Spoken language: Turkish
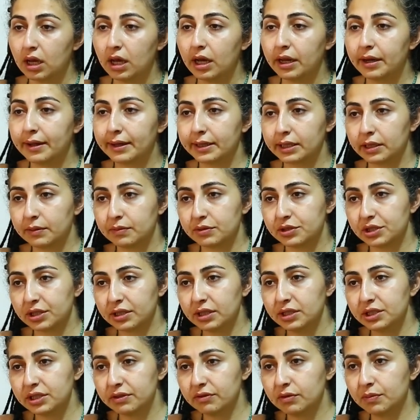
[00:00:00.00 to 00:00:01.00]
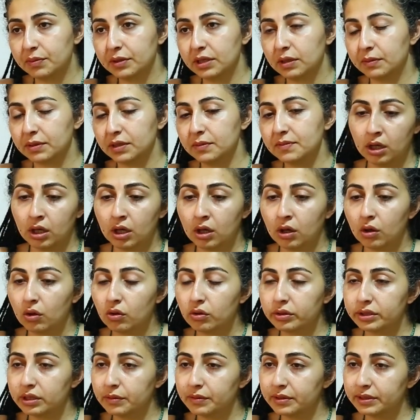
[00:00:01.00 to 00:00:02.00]
Herhangi bir şekilde cevap alamadım.
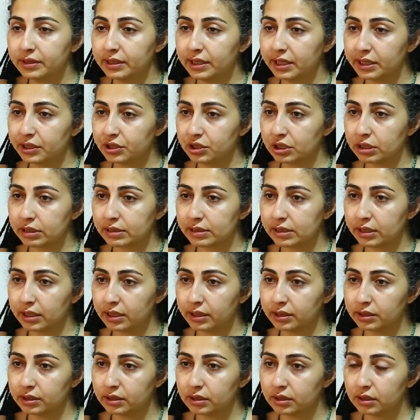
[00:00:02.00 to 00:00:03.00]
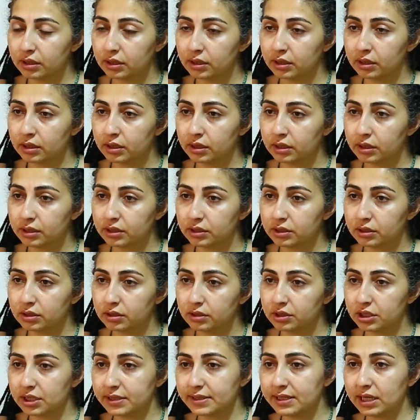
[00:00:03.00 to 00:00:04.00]
Orada bir dilekçe yazarak e,
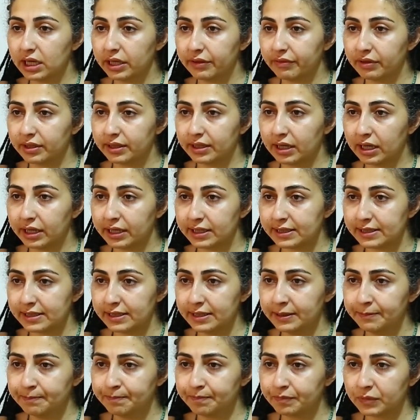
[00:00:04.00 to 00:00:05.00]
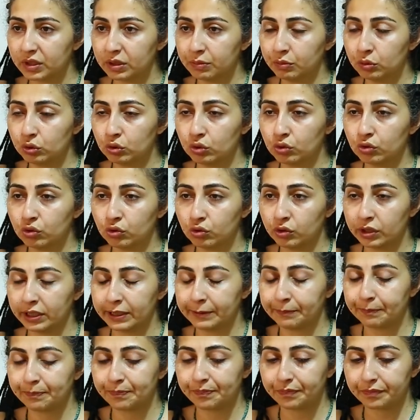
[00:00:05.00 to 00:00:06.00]
cezaevi idaresine,
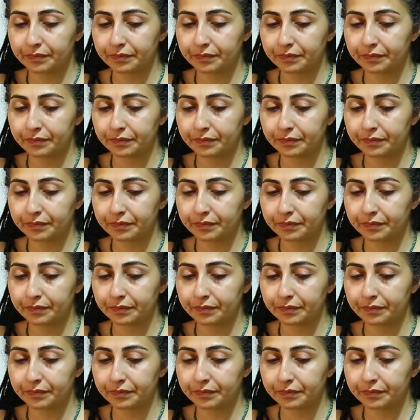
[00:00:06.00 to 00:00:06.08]
müdürlüğüne